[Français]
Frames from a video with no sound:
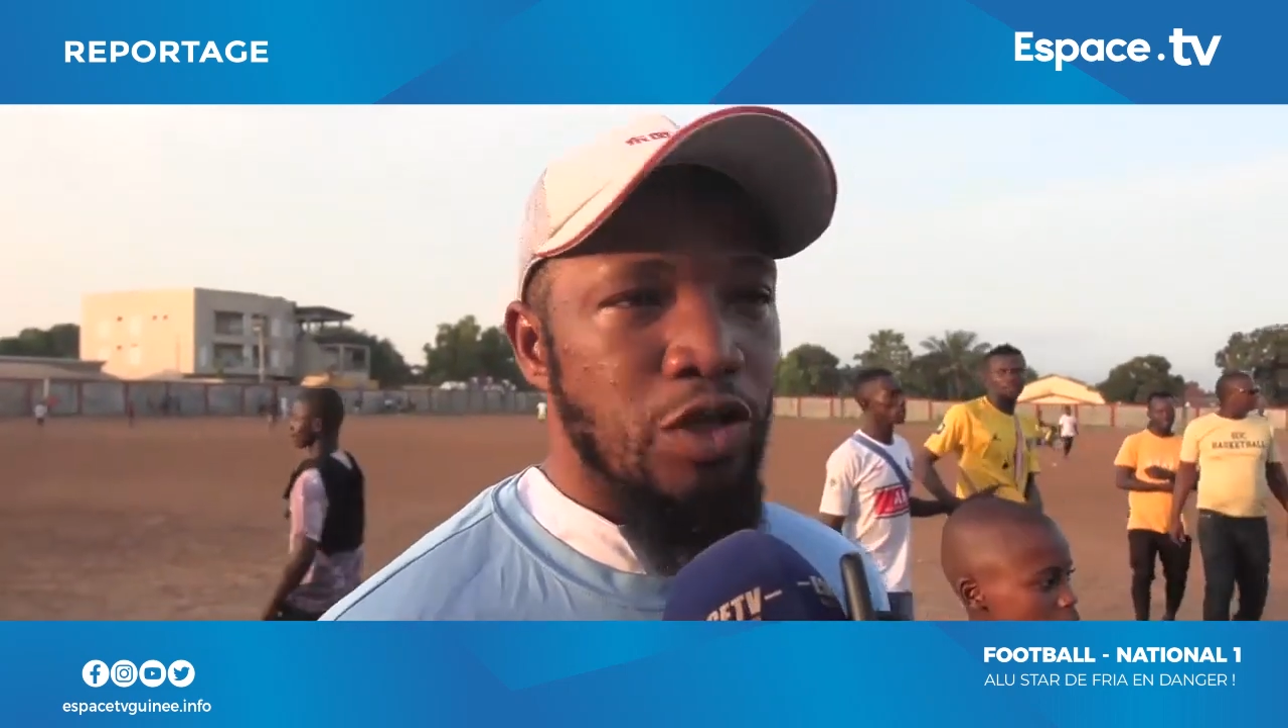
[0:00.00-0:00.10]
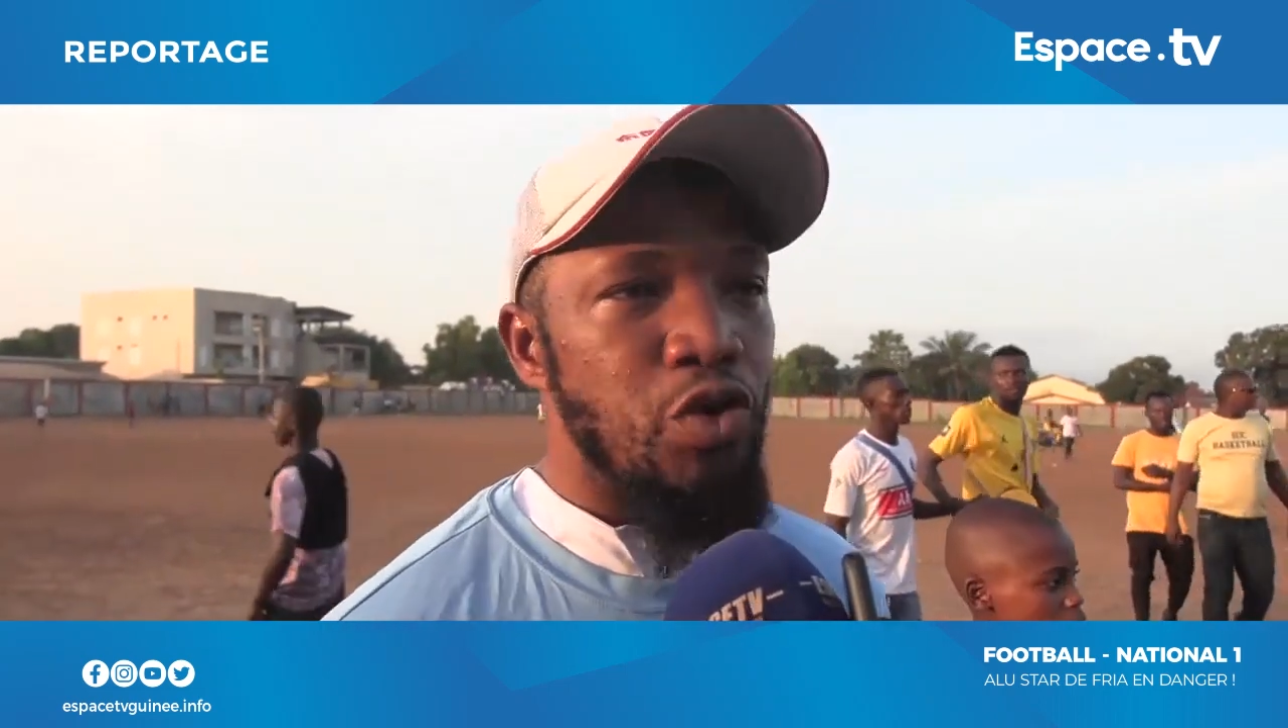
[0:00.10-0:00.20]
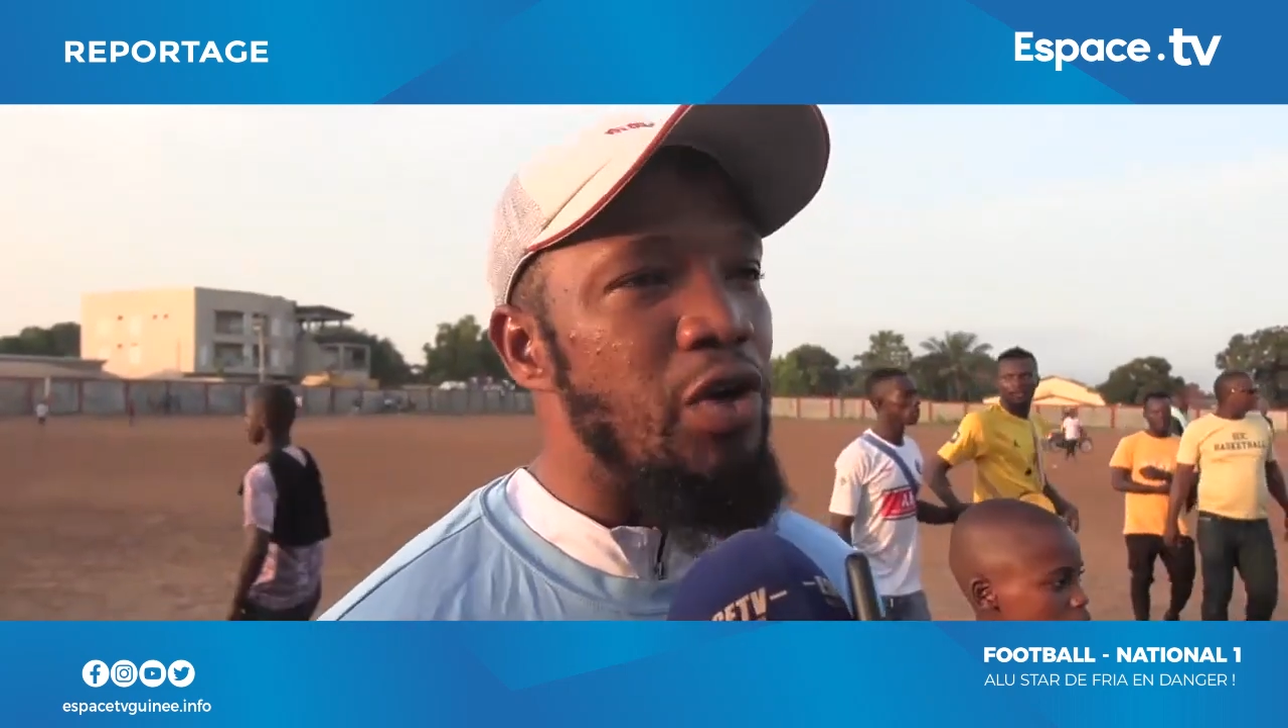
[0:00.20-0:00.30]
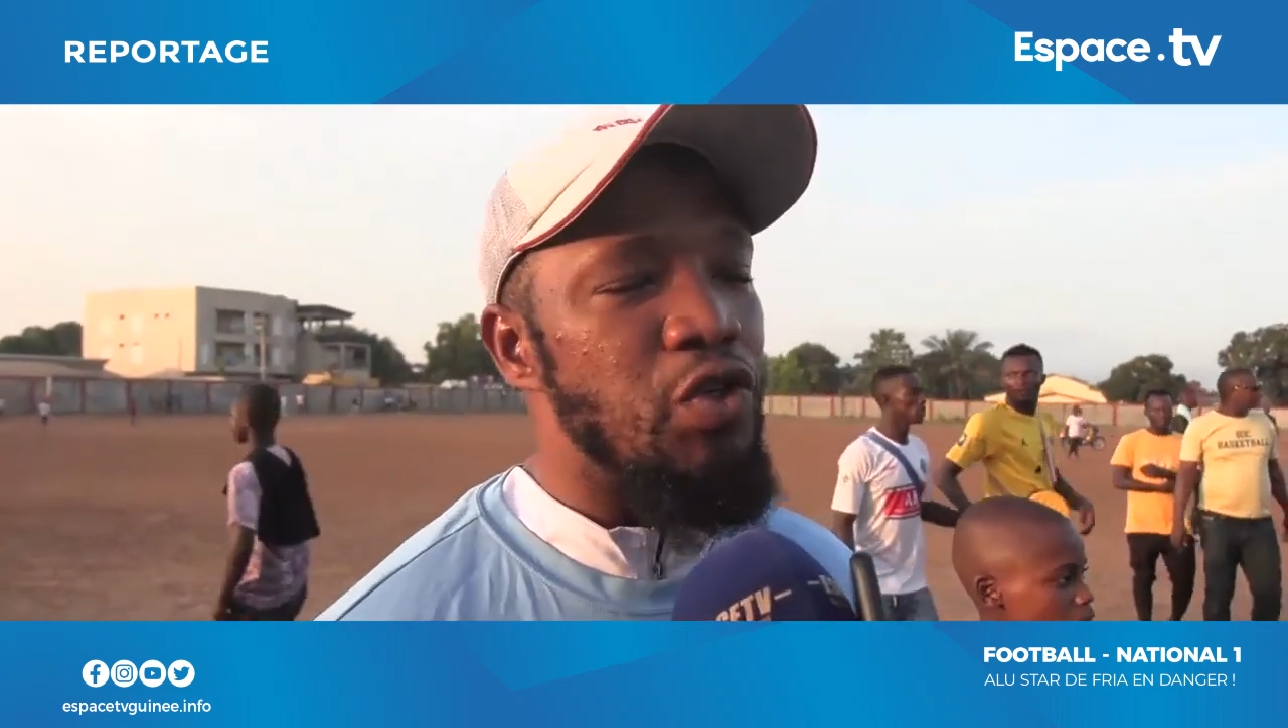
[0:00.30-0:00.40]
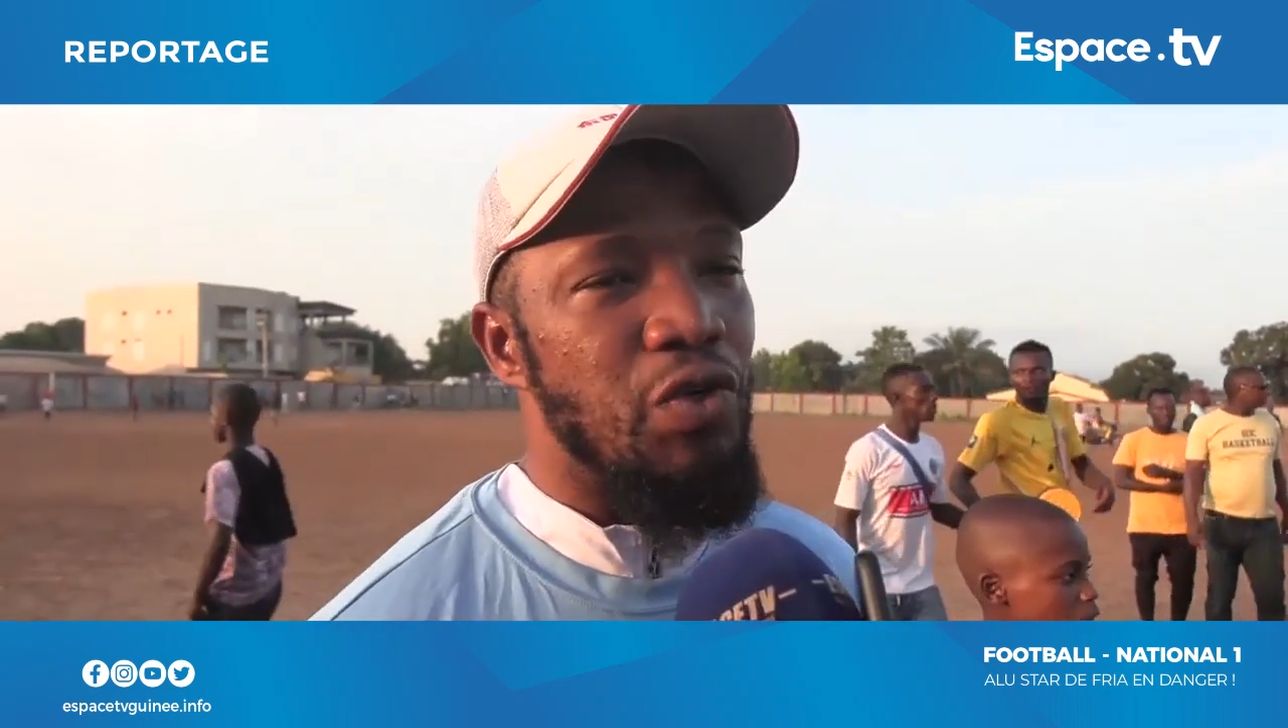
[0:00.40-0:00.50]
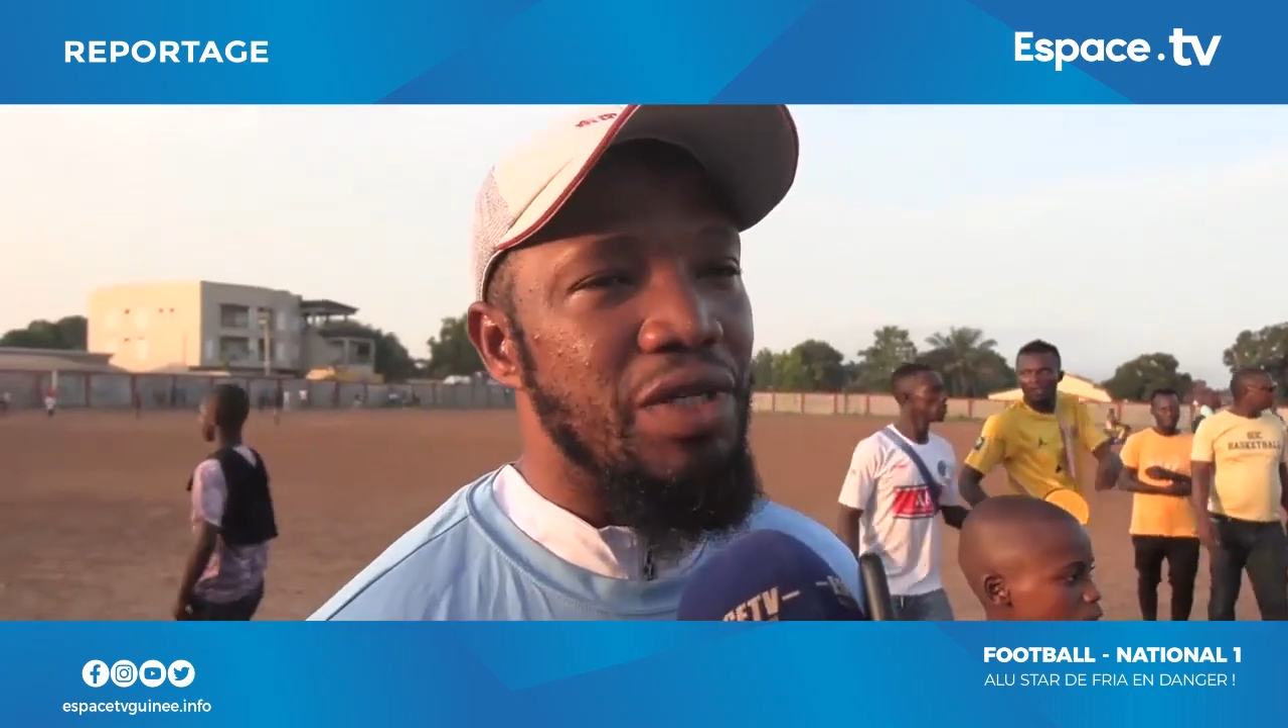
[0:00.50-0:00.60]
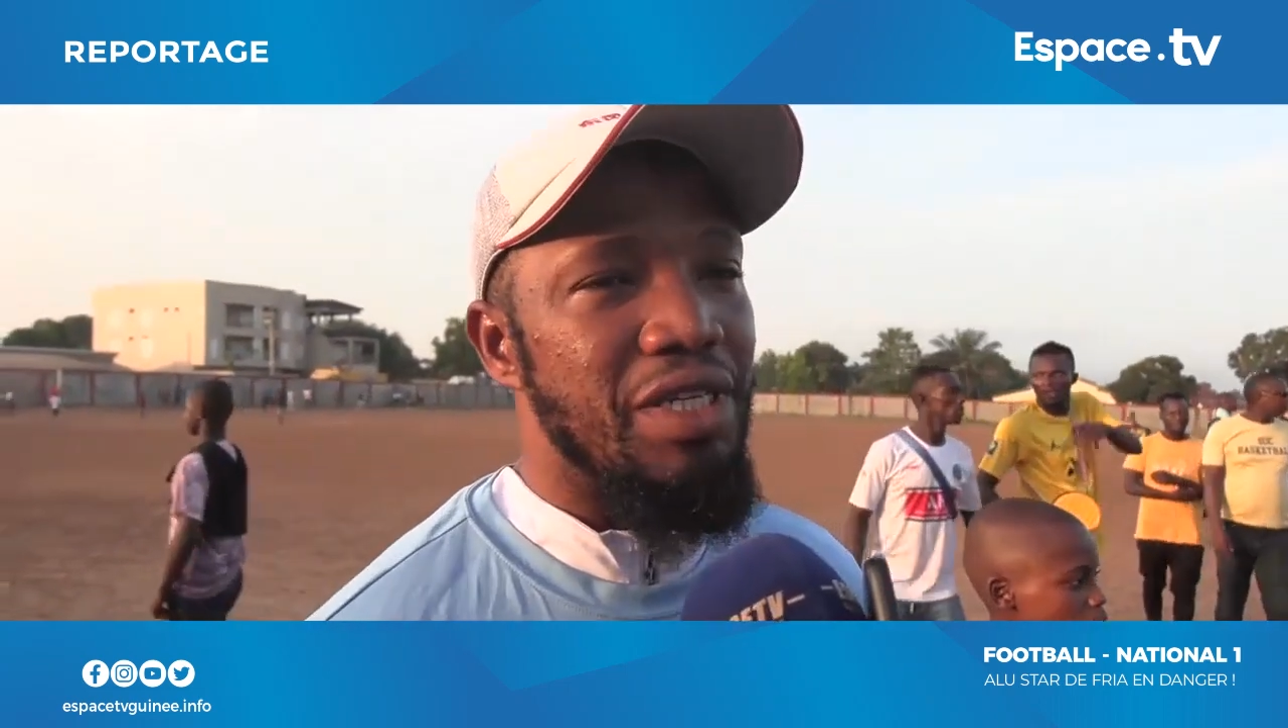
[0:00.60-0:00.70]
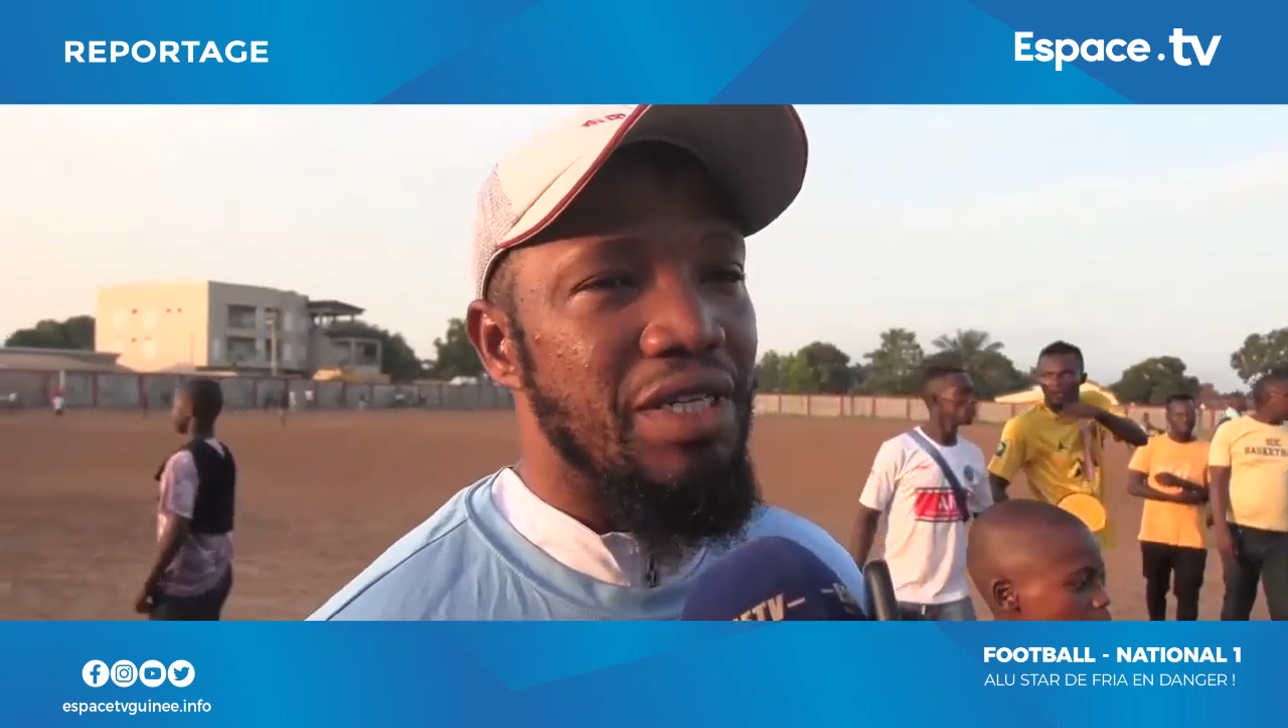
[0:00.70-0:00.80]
joie aujourd'hui.